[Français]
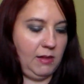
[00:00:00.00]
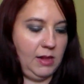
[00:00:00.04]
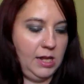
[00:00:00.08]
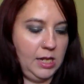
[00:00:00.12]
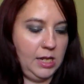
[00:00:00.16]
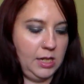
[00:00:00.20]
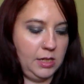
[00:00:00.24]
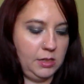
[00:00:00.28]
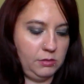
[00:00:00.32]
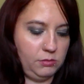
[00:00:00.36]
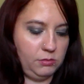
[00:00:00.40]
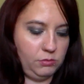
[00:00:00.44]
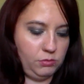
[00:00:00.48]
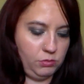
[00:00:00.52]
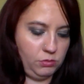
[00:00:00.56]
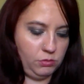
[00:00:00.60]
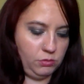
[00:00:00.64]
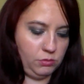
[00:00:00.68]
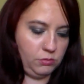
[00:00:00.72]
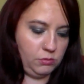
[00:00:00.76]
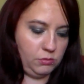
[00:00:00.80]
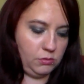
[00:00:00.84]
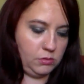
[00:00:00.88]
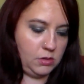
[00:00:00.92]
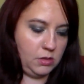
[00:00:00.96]
Et
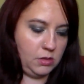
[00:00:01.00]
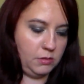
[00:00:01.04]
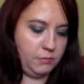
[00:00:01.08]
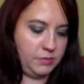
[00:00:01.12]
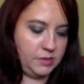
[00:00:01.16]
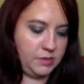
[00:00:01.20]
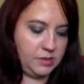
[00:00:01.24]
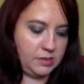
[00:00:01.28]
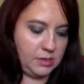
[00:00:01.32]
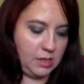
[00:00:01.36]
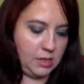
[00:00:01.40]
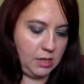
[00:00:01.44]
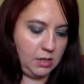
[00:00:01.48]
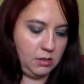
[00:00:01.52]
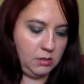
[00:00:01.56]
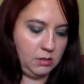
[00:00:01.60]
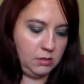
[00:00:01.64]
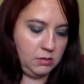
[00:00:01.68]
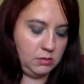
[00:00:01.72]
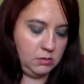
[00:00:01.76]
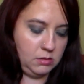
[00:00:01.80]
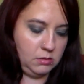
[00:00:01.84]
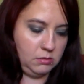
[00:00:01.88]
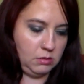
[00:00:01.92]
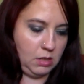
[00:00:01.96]
deux comme ça.
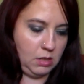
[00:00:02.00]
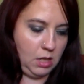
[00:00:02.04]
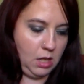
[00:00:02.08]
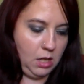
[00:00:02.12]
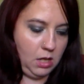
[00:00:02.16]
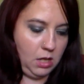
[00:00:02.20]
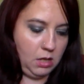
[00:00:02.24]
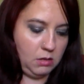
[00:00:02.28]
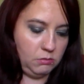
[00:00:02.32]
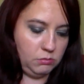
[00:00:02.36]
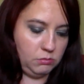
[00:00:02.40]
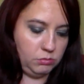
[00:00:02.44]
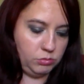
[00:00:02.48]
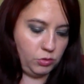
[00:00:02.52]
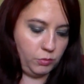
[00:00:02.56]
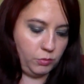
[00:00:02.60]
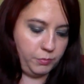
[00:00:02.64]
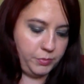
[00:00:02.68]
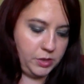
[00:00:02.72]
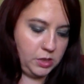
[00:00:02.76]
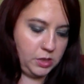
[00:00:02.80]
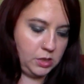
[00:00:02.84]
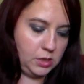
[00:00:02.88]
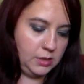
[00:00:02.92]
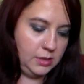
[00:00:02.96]
Ah, oh, tant
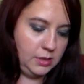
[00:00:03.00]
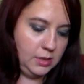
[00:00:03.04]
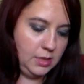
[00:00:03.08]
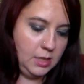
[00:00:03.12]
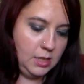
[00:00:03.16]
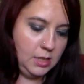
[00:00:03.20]
pis.